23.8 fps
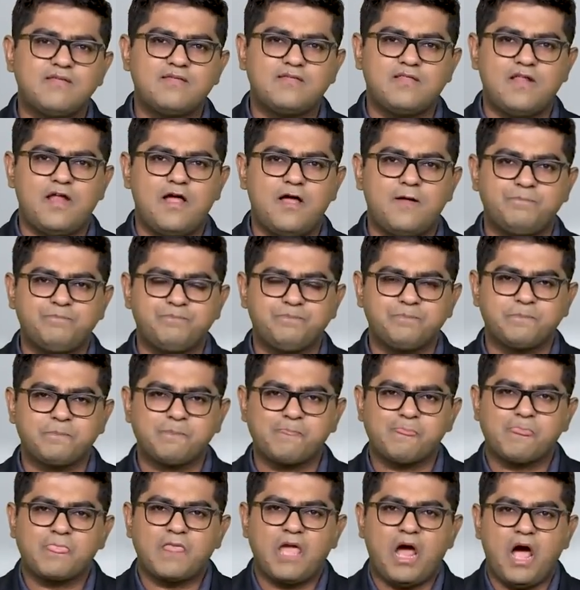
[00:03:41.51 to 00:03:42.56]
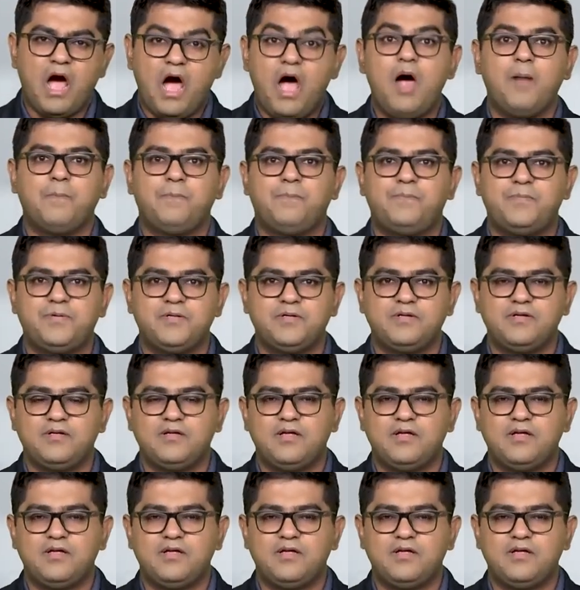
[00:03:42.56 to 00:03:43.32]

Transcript: जिस तरह आप